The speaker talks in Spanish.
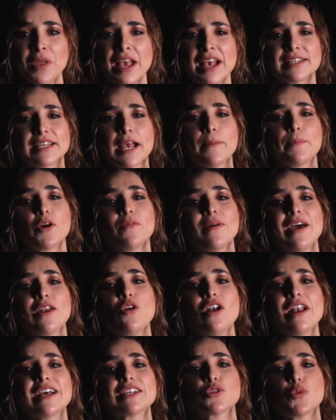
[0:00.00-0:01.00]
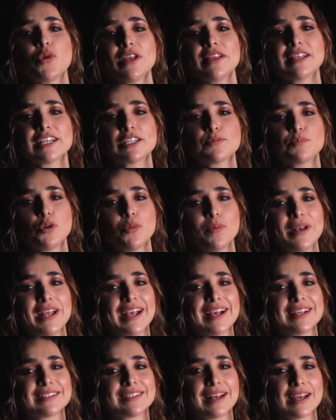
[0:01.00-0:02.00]
se aprobaron las cuentas
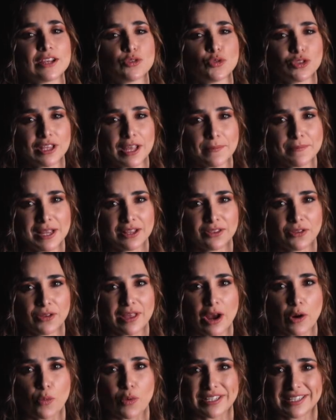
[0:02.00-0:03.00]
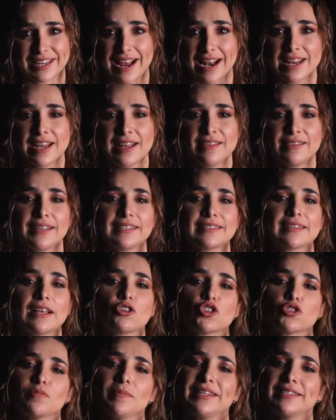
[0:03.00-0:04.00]
públicas del Ayuntamiento de Aguascalientes de
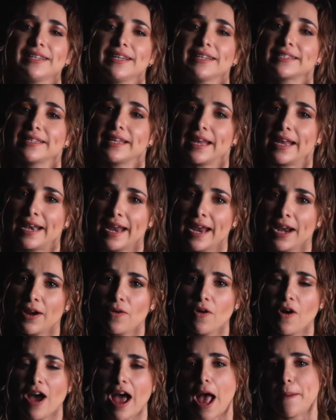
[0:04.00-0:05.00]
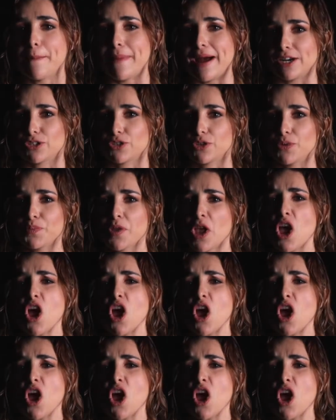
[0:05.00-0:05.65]
los meses de enero a marzo.